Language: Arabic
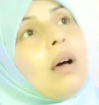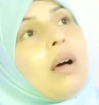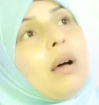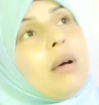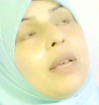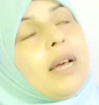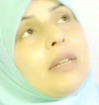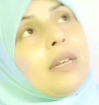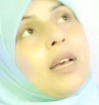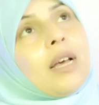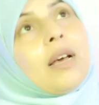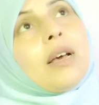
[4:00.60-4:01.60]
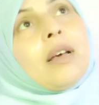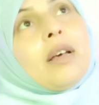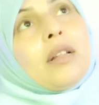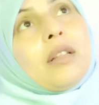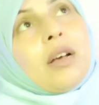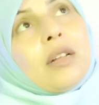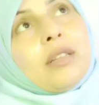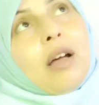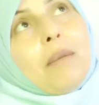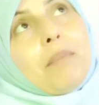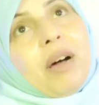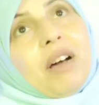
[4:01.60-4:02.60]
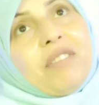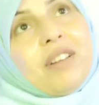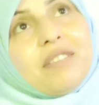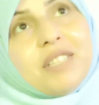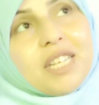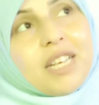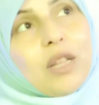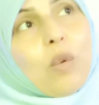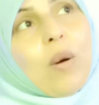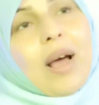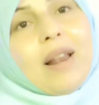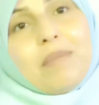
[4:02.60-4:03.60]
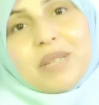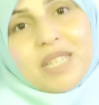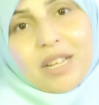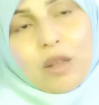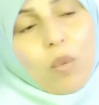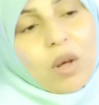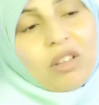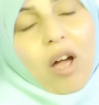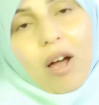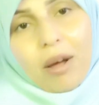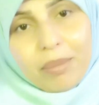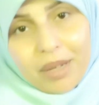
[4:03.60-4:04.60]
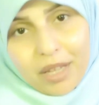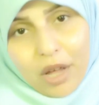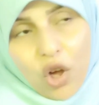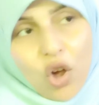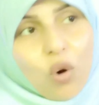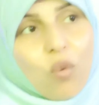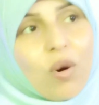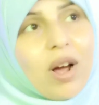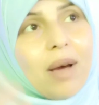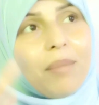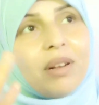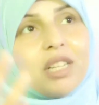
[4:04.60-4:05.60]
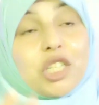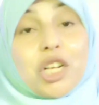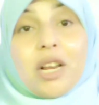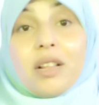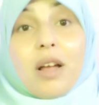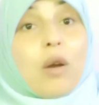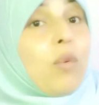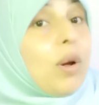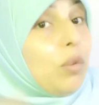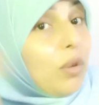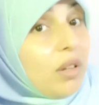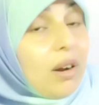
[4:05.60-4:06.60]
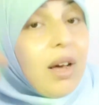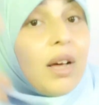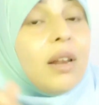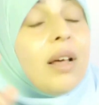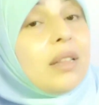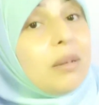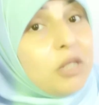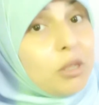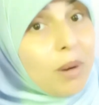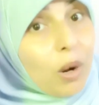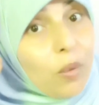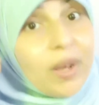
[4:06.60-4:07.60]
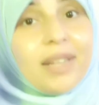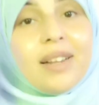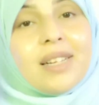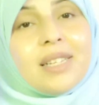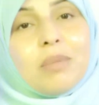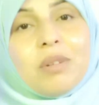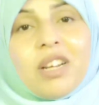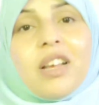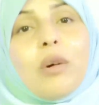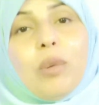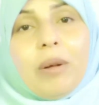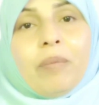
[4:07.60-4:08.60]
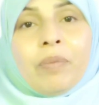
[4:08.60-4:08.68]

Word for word: اه يعني اتأمق في نفسي كده والبس كده واطقم كده واعمل تشكيله الوان وطرحه لا ده مش مكويه دي لازم تتكوي